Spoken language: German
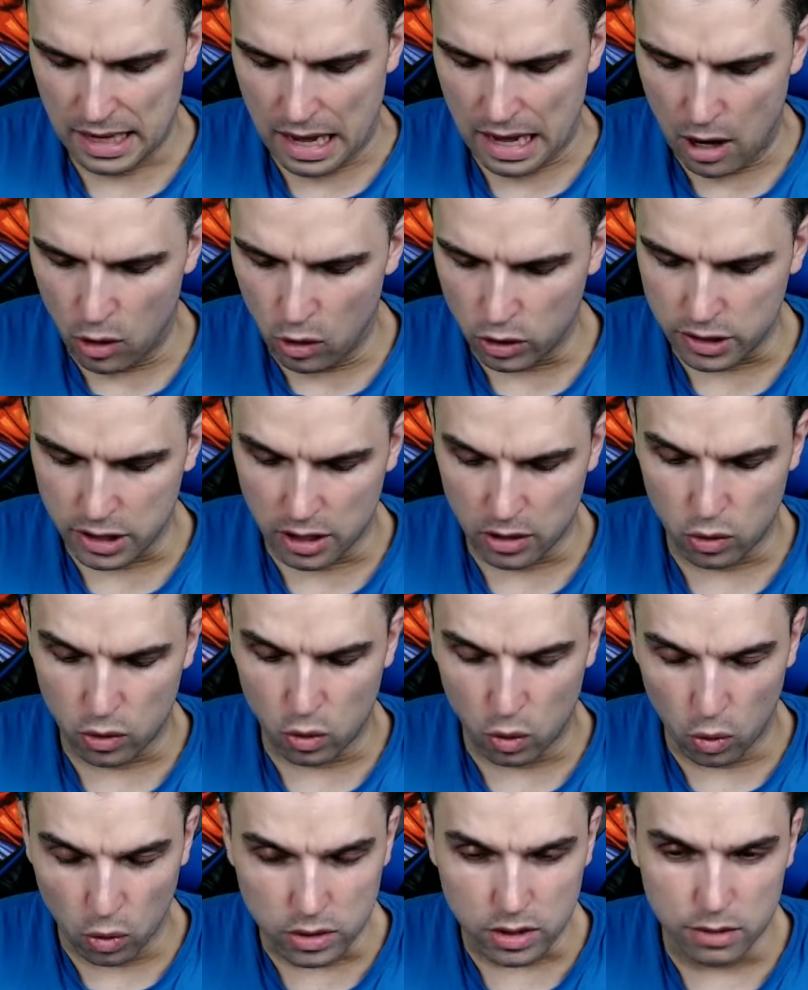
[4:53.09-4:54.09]
Auch der
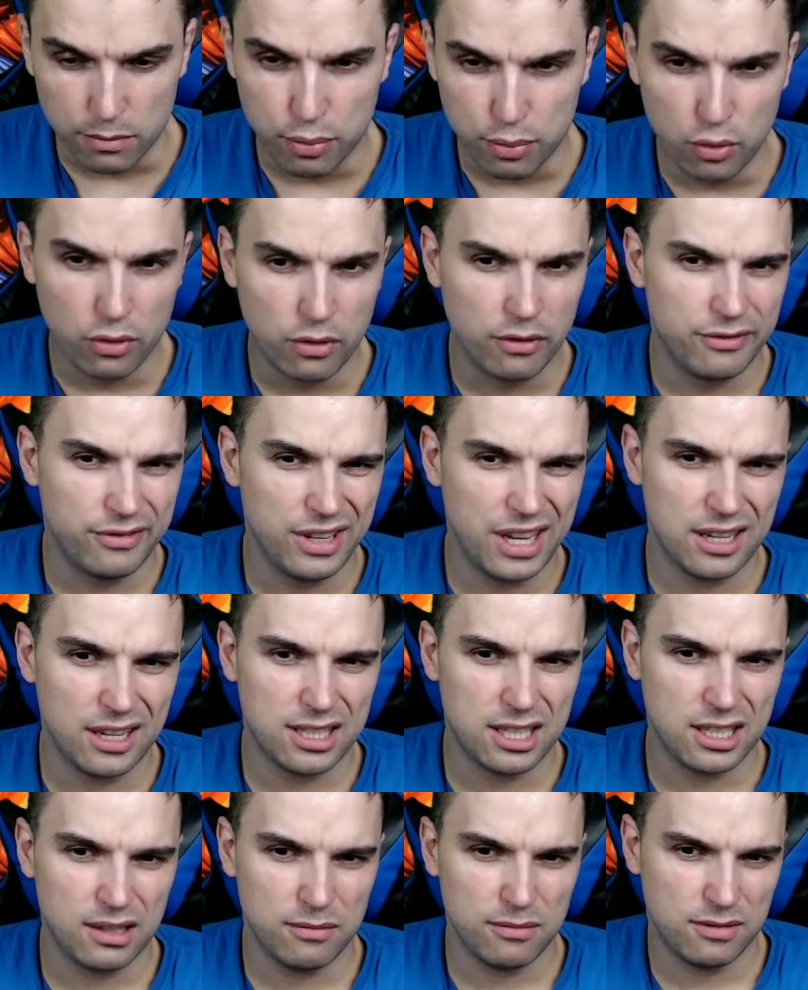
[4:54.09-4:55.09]
rote Bu wäre
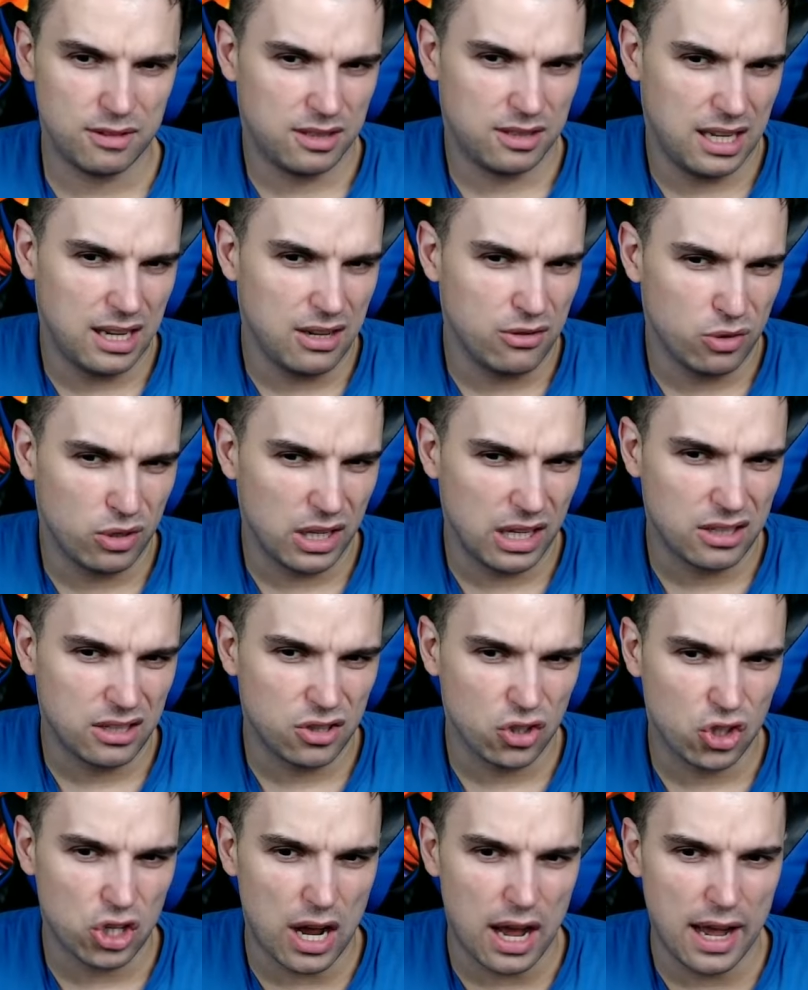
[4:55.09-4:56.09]

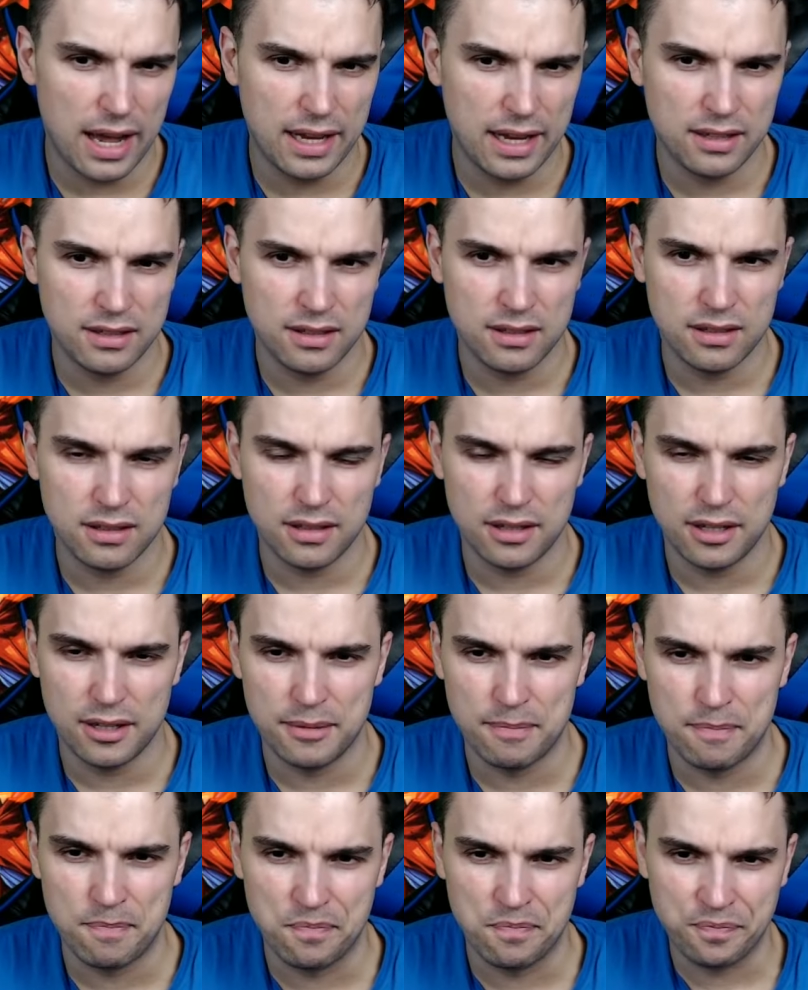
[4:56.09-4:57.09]
theoretisch ein
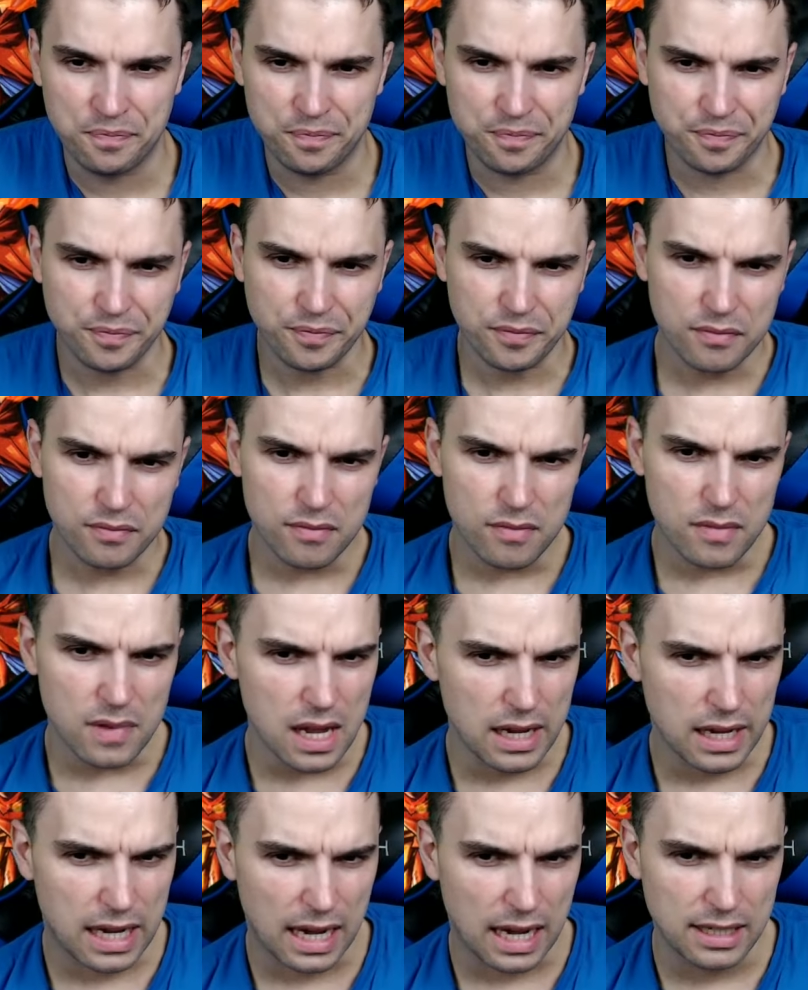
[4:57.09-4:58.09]
ähm,
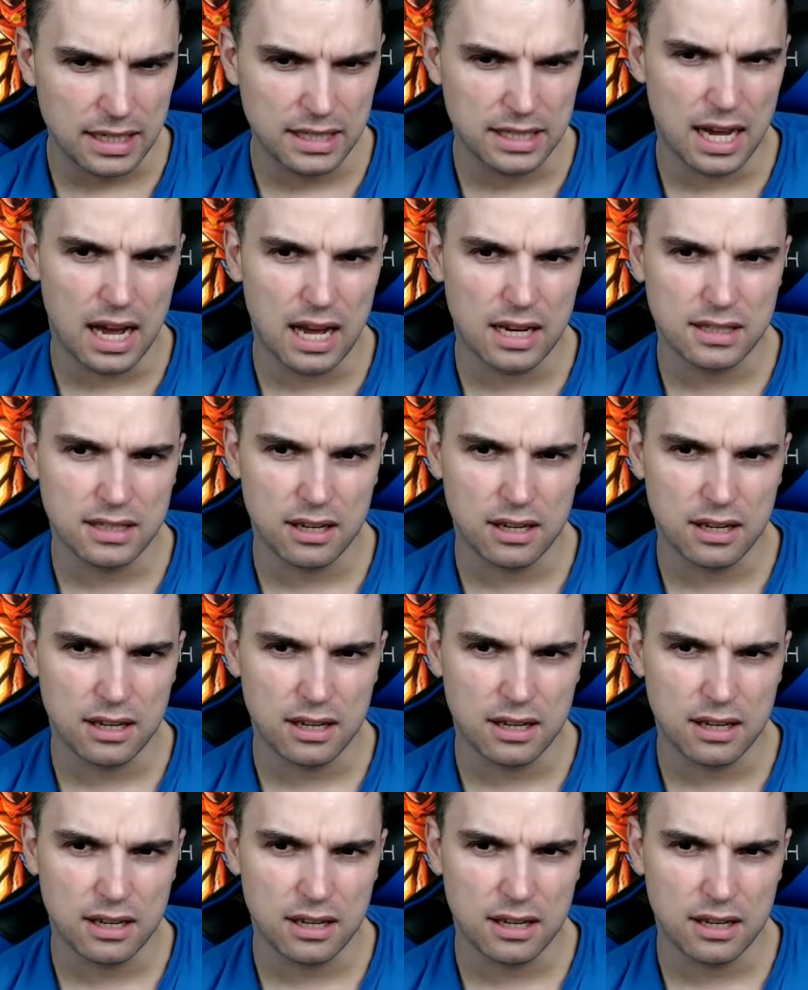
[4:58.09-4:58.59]
Kandidat